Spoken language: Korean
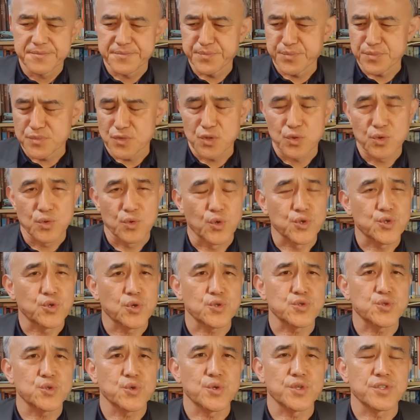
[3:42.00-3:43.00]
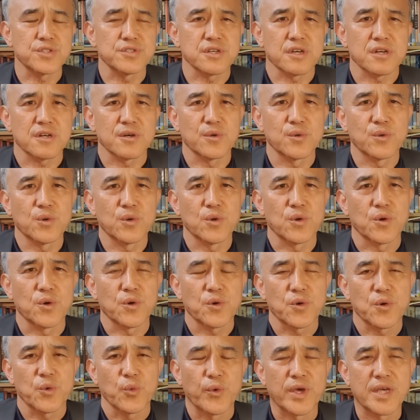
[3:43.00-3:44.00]
음, 노석조 기자라고
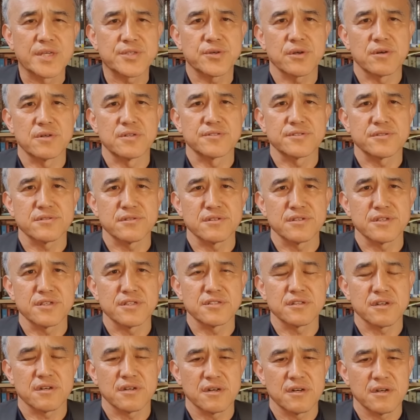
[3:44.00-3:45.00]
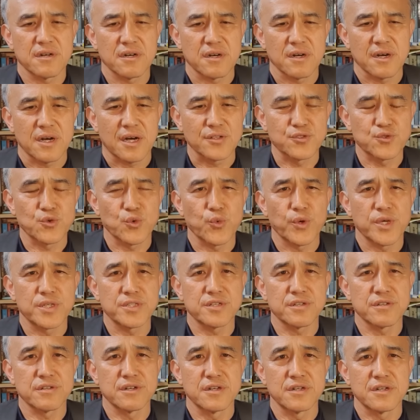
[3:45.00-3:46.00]
외설 쓰는 기자가 아주
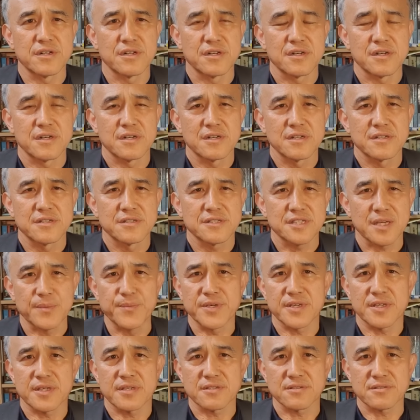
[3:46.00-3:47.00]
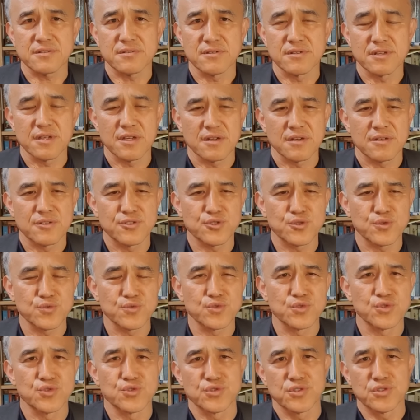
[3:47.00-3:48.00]
외신을 재밌게 쓰는데 그
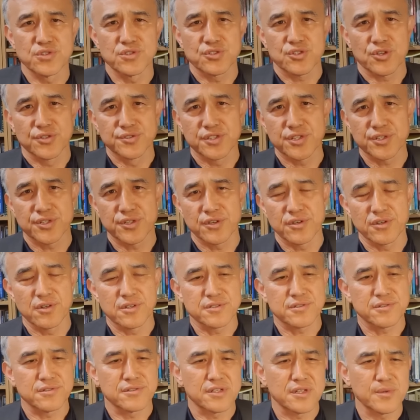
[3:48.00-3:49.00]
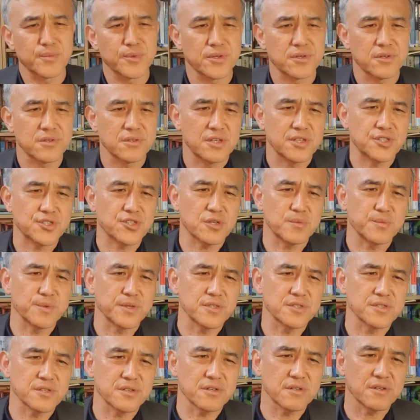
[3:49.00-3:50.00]
친구는 전체적인 걸 쓴다면 이철민
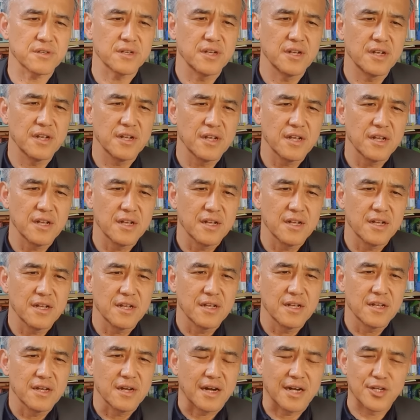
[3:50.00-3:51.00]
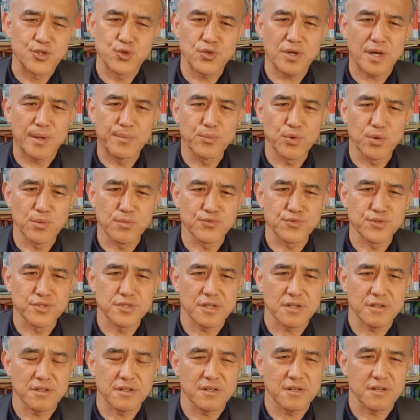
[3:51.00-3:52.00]
기자는 아주 안보
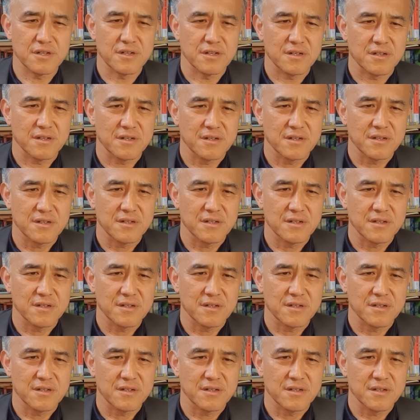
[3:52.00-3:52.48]
문제를